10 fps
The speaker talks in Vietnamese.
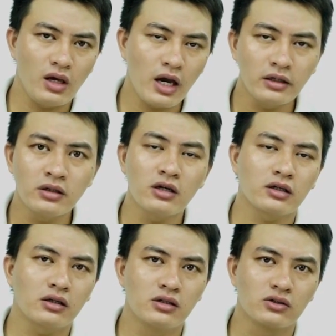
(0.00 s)
Hai nữa là
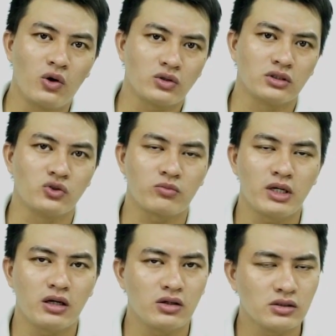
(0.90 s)
cái cường độ sử dụng
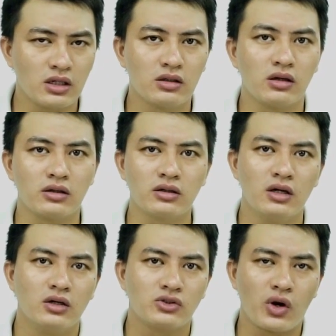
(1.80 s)
bây giờ nó rất là lớn,
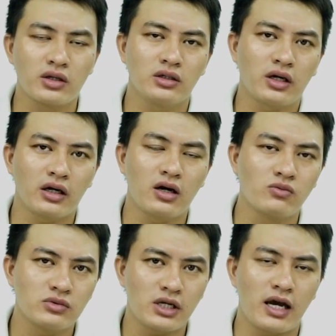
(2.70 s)
cho nên những cái
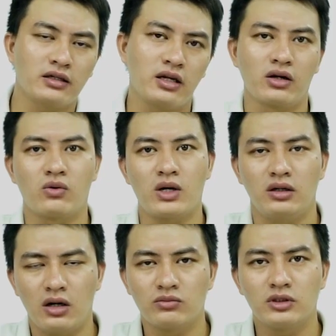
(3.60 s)
không gian để nó hoạt
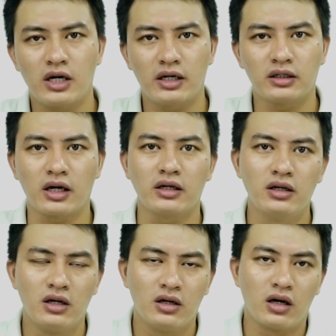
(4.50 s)
động. Thứ hai là cái
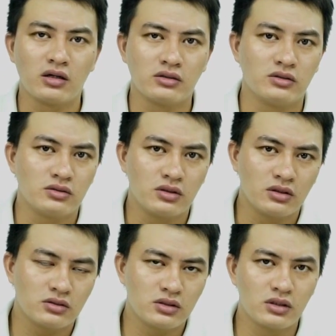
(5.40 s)

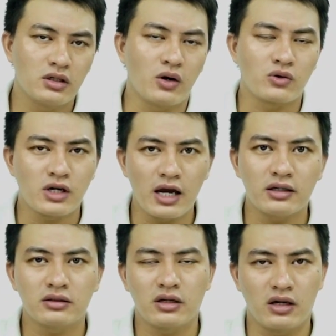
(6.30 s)
dữ liệu rác
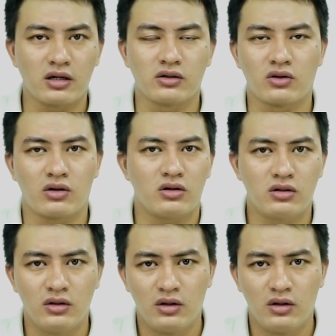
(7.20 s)
để nó